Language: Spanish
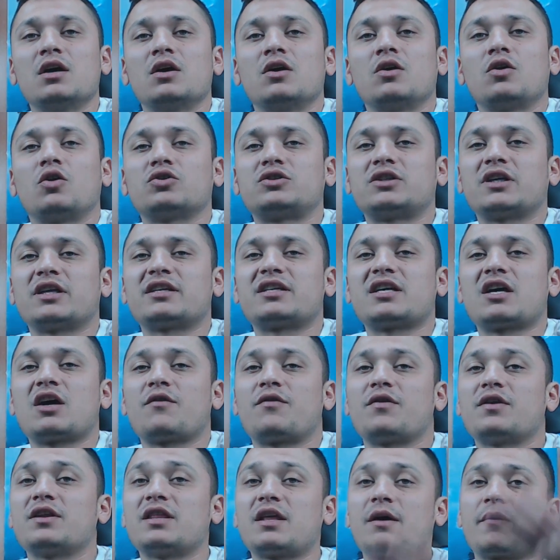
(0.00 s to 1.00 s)
os he deseado
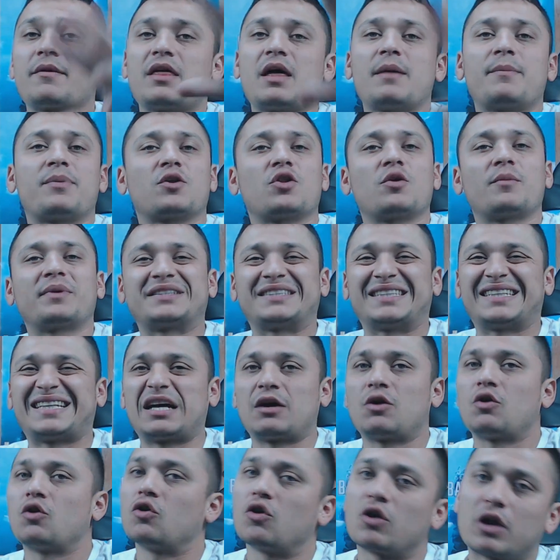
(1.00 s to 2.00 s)
feliz Navidad, pero no pasa
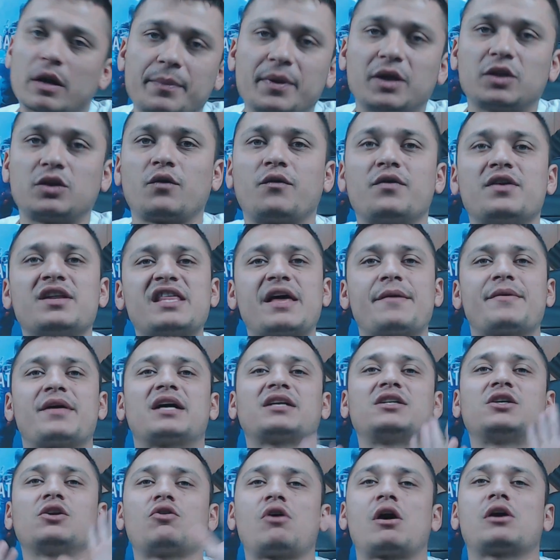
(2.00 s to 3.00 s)
nada, os lo repito. Feliz Navidad
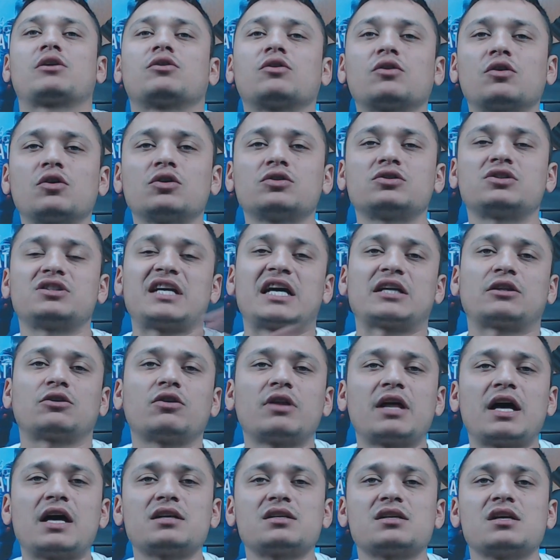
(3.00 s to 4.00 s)
chicos a todos y a
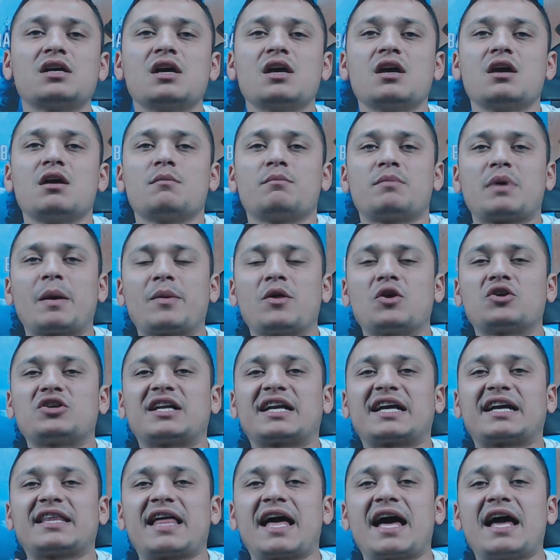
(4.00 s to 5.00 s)
todas. Bienvenidos
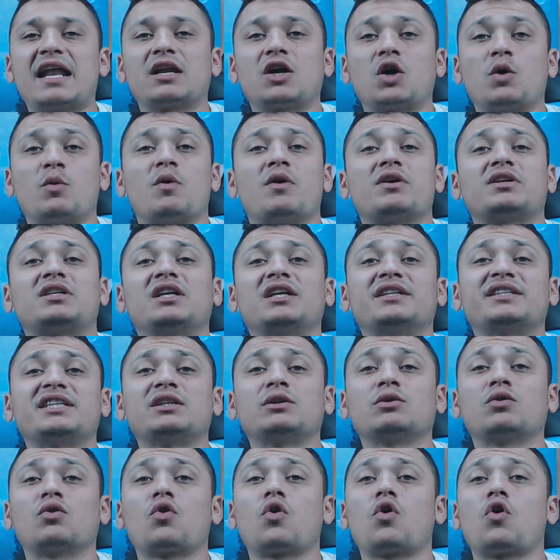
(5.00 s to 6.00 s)
al canal. Como veis en el
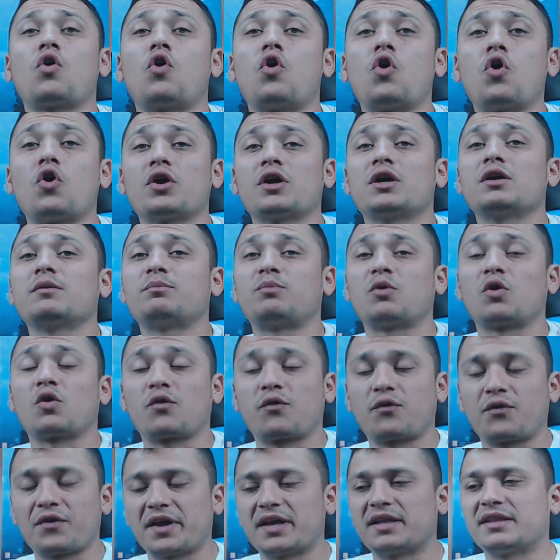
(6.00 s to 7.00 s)
título, hoy por
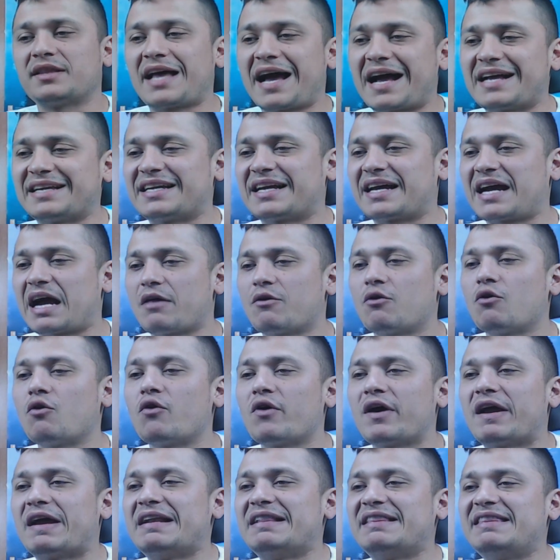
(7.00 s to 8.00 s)
fin ha
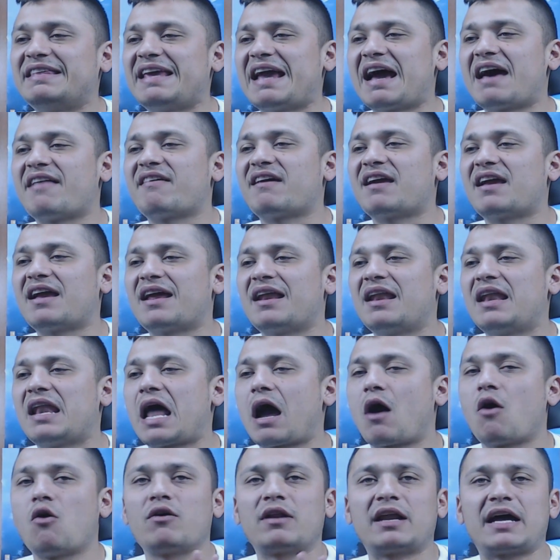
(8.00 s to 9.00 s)
llegado el día de
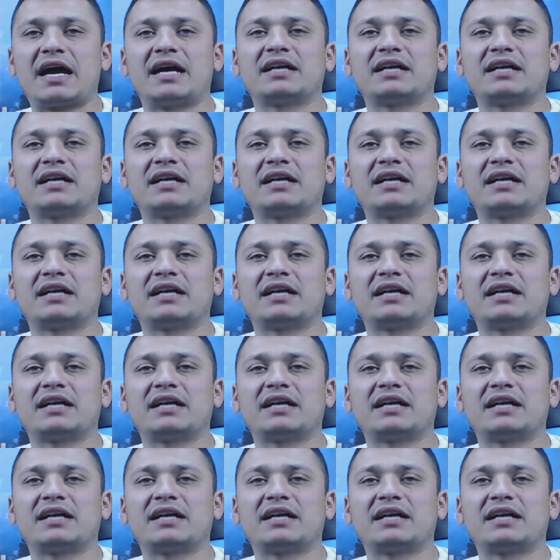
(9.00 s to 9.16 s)
la hora